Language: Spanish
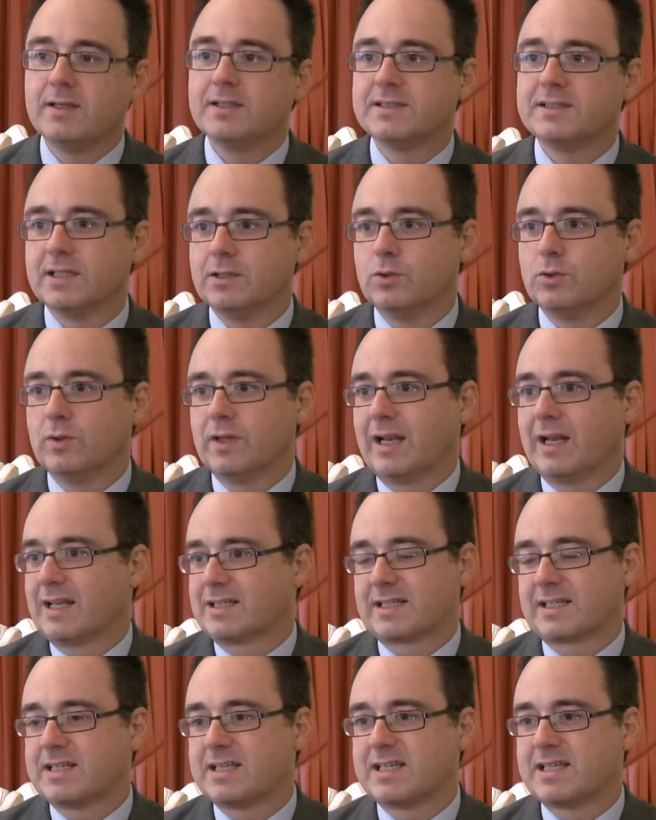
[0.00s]
Sin duda
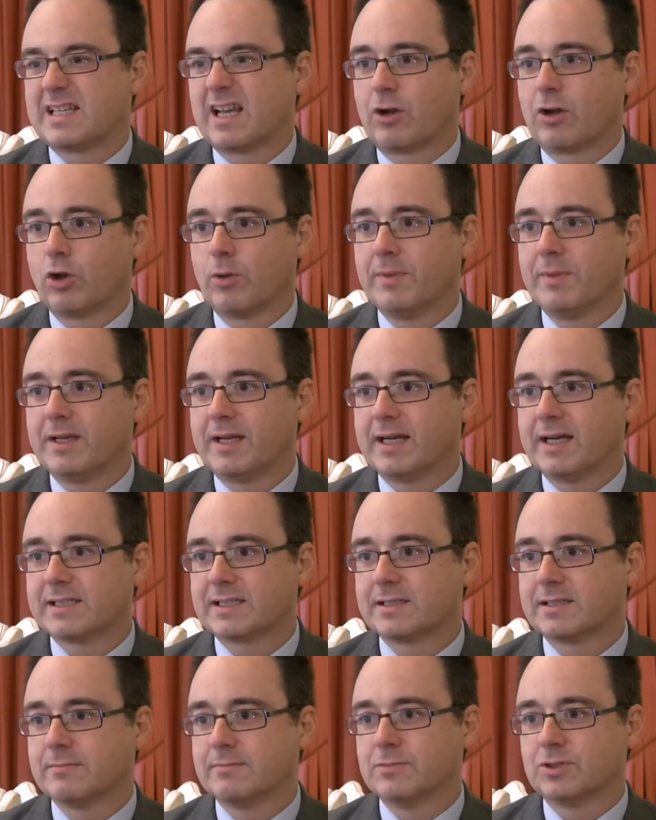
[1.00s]
las crisis económicas